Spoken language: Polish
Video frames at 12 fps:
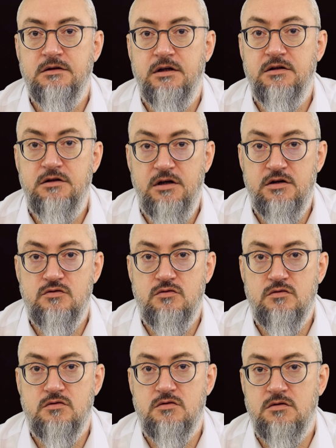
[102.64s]
Ten
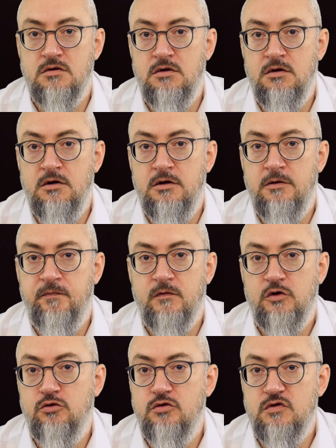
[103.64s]
Jezus,
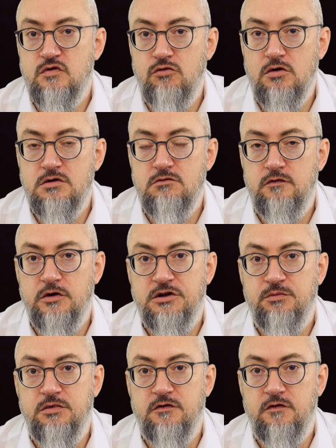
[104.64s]
który złożył
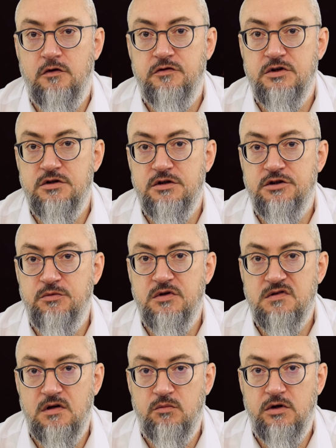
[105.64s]
w ofierze siebie
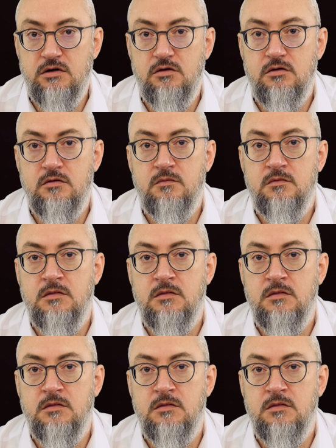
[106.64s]
samego.